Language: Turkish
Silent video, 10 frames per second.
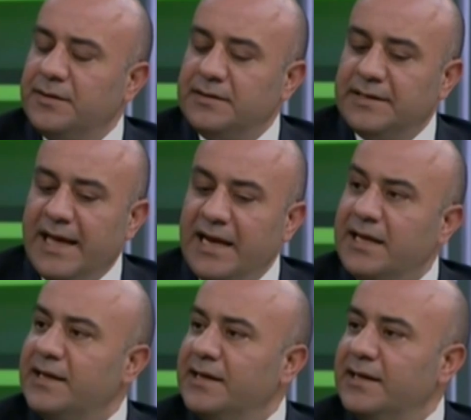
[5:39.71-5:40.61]

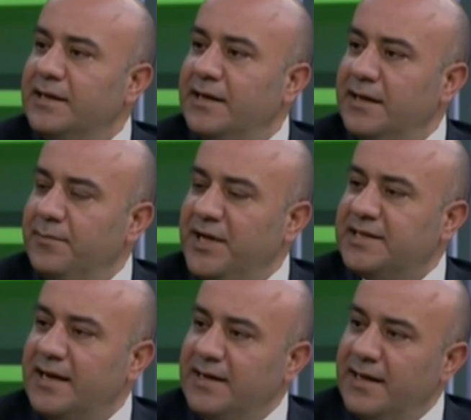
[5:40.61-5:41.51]
değerli e,
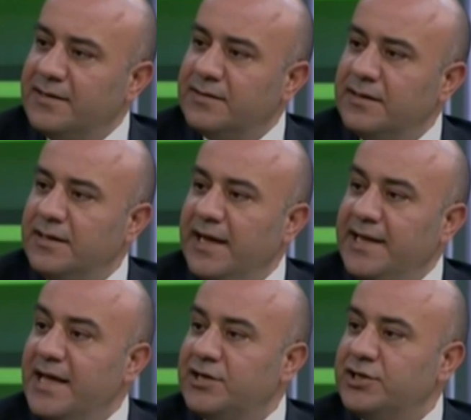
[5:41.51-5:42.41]
metaller, e,
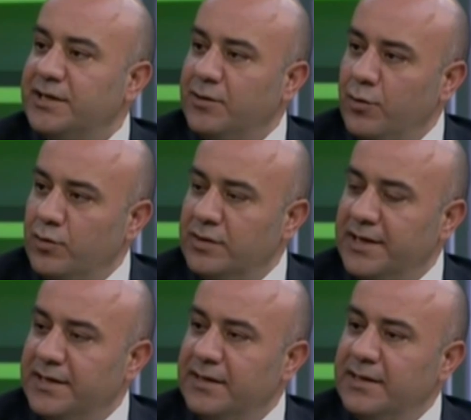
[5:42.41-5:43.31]
enerji
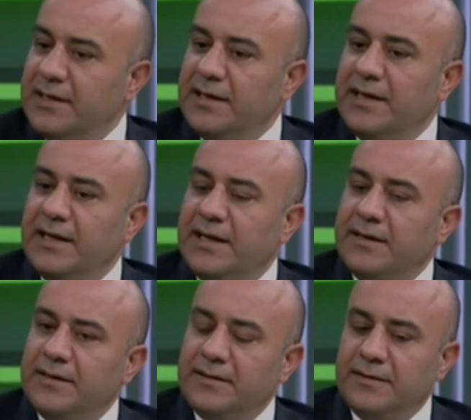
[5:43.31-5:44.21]
ürünleri. E,
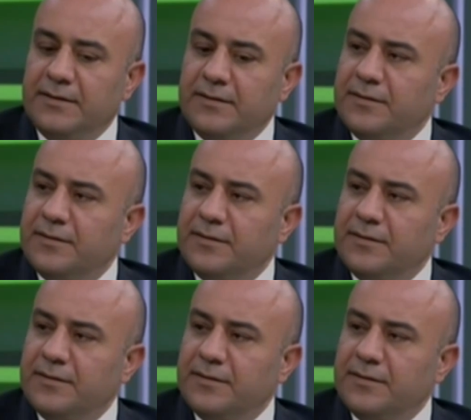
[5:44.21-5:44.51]
Forex her